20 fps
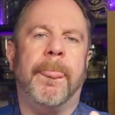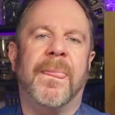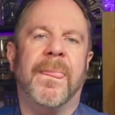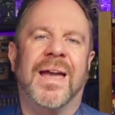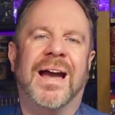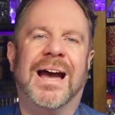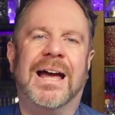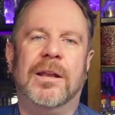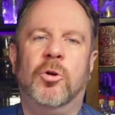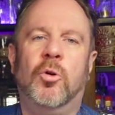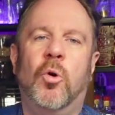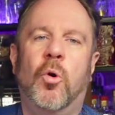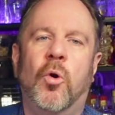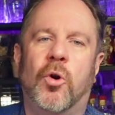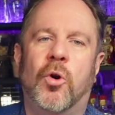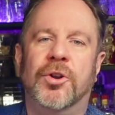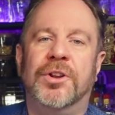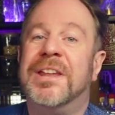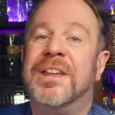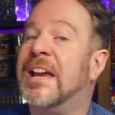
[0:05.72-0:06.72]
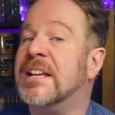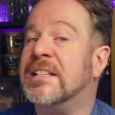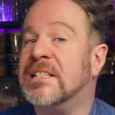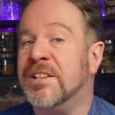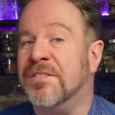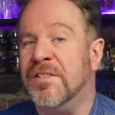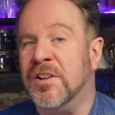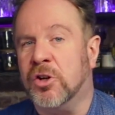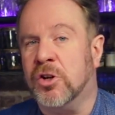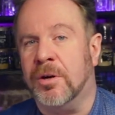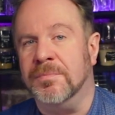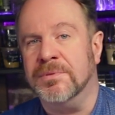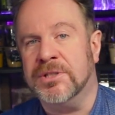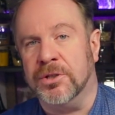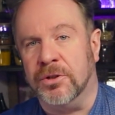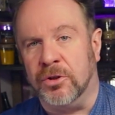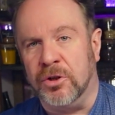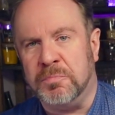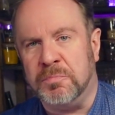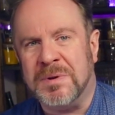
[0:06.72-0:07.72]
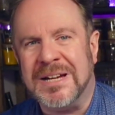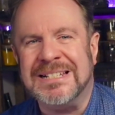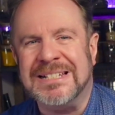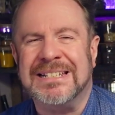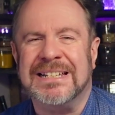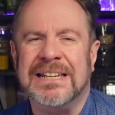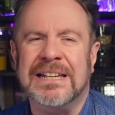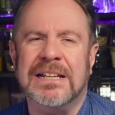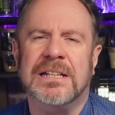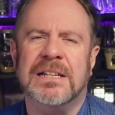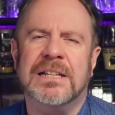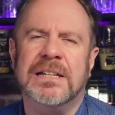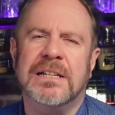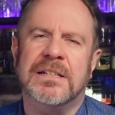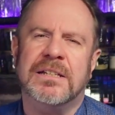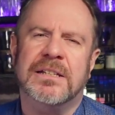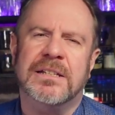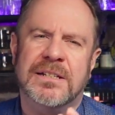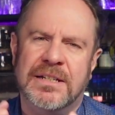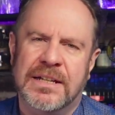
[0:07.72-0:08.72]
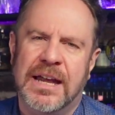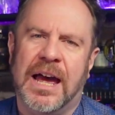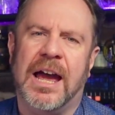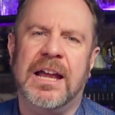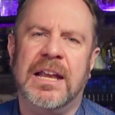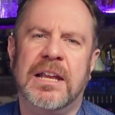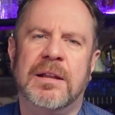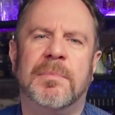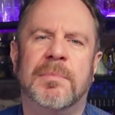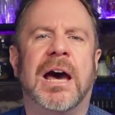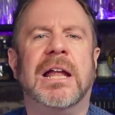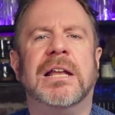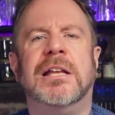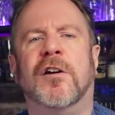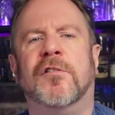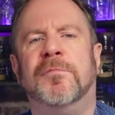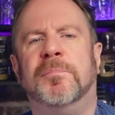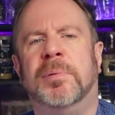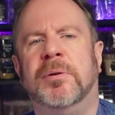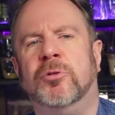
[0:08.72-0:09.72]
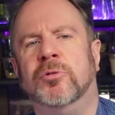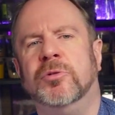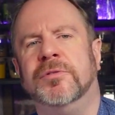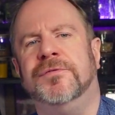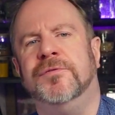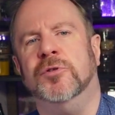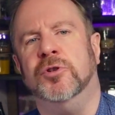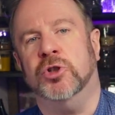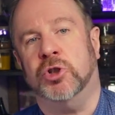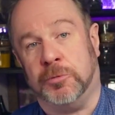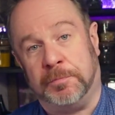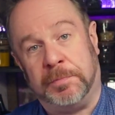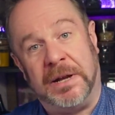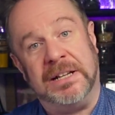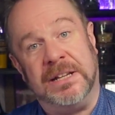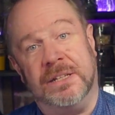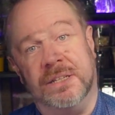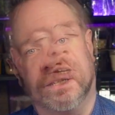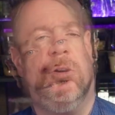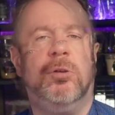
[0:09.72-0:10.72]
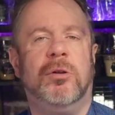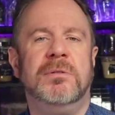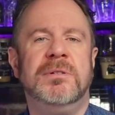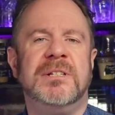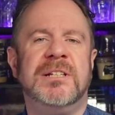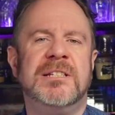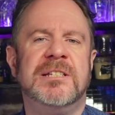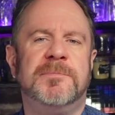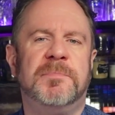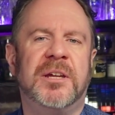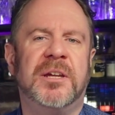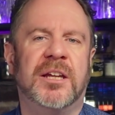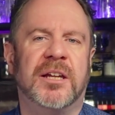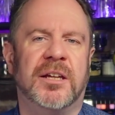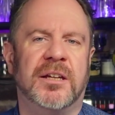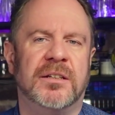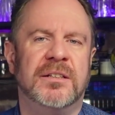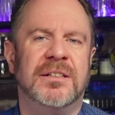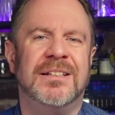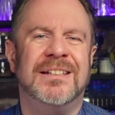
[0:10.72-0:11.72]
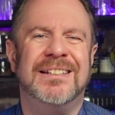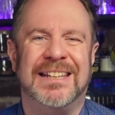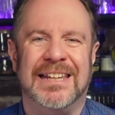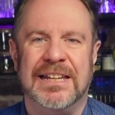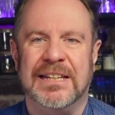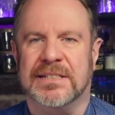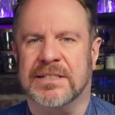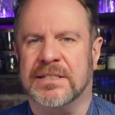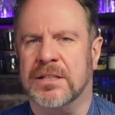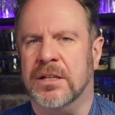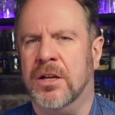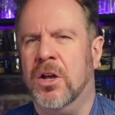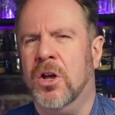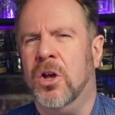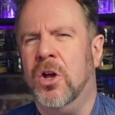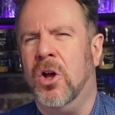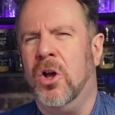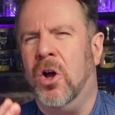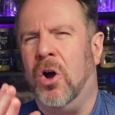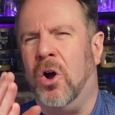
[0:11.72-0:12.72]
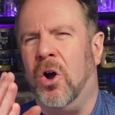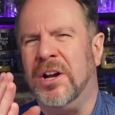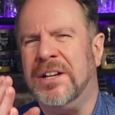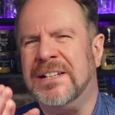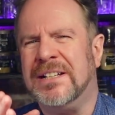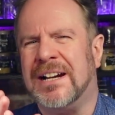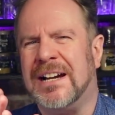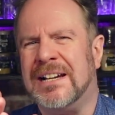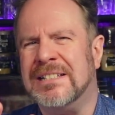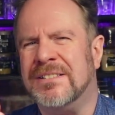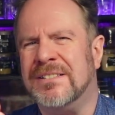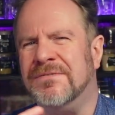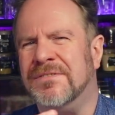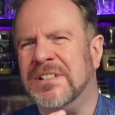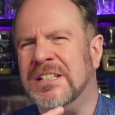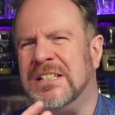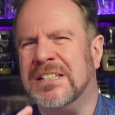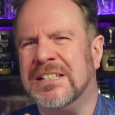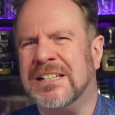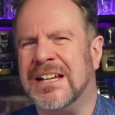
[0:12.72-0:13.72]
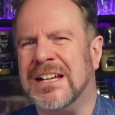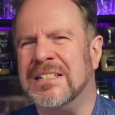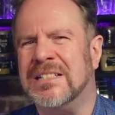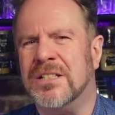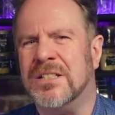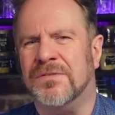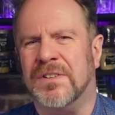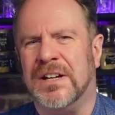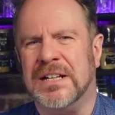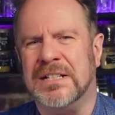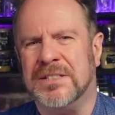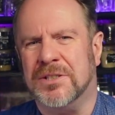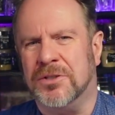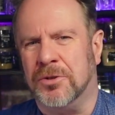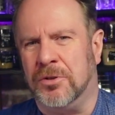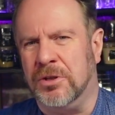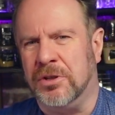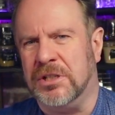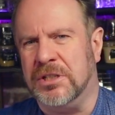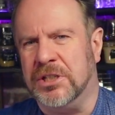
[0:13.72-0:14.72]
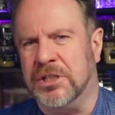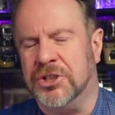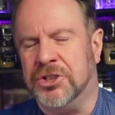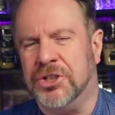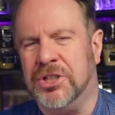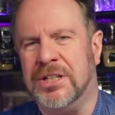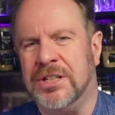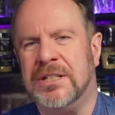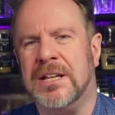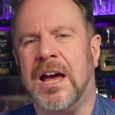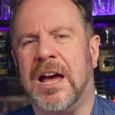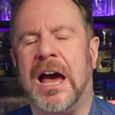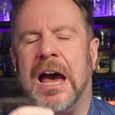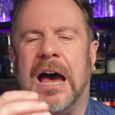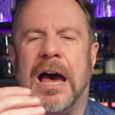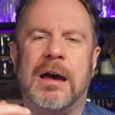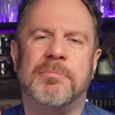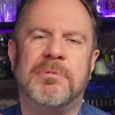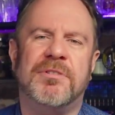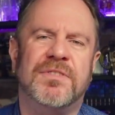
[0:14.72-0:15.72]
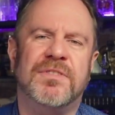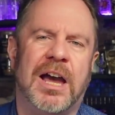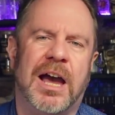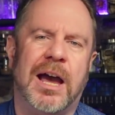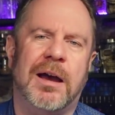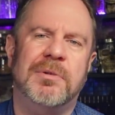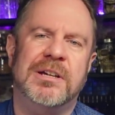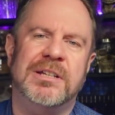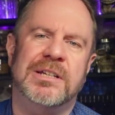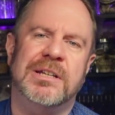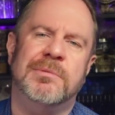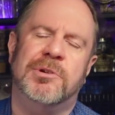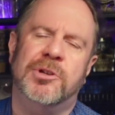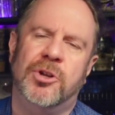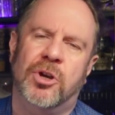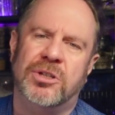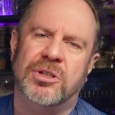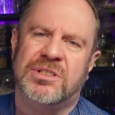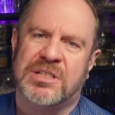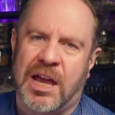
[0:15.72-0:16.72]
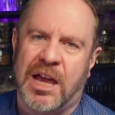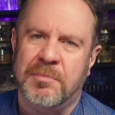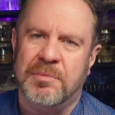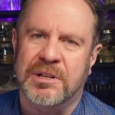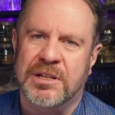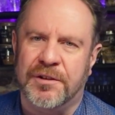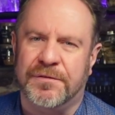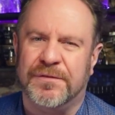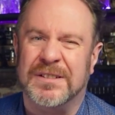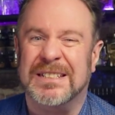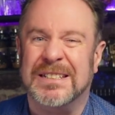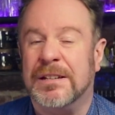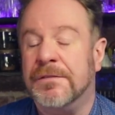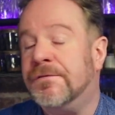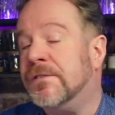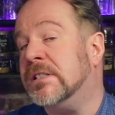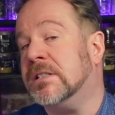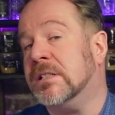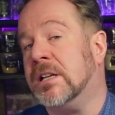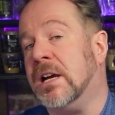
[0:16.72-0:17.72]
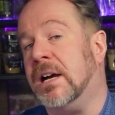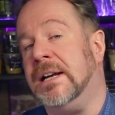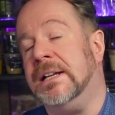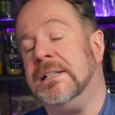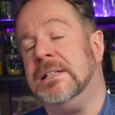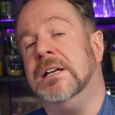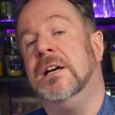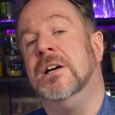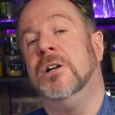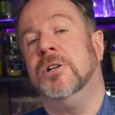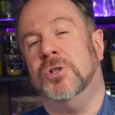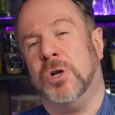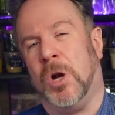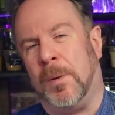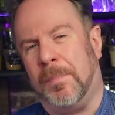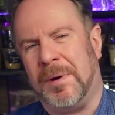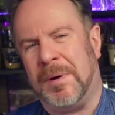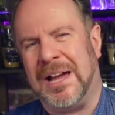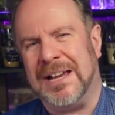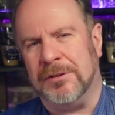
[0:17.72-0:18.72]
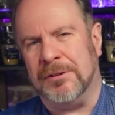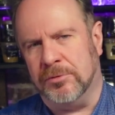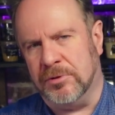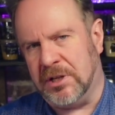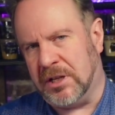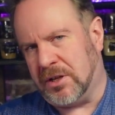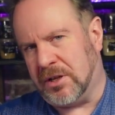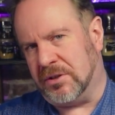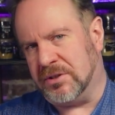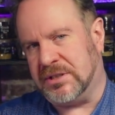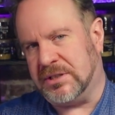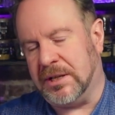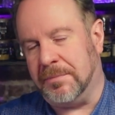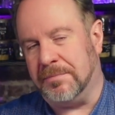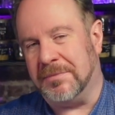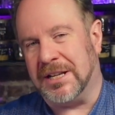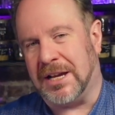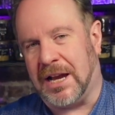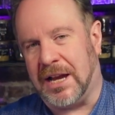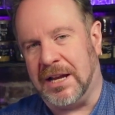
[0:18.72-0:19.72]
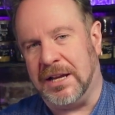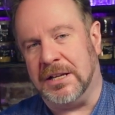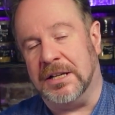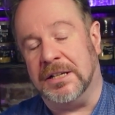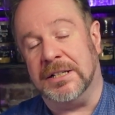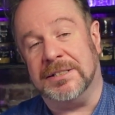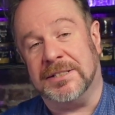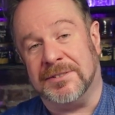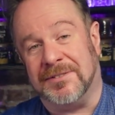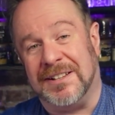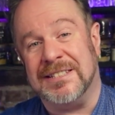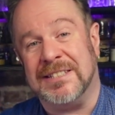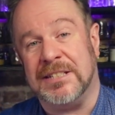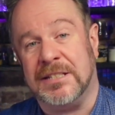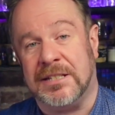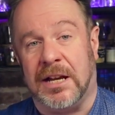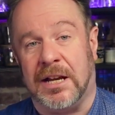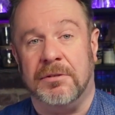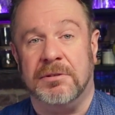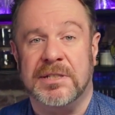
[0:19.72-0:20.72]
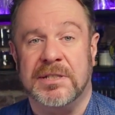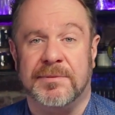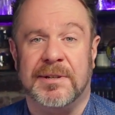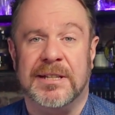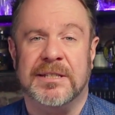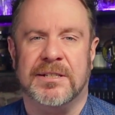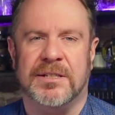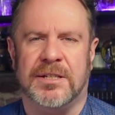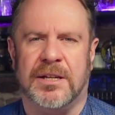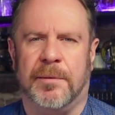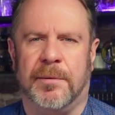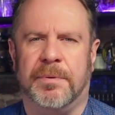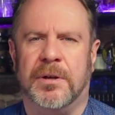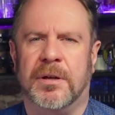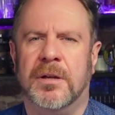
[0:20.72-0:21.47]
Hallo und herzlich willkommen zurück bei Drinklink, deinem Anlaufpunkt für spannende und inspirierende Drinks. Heute reisen wir nicht ganz so weit zurück in die Geschichte, aber wir arbeiten immer noch Simon Difford, Diffords Guide Top 100 aus dem 3, äh, 2023 ab.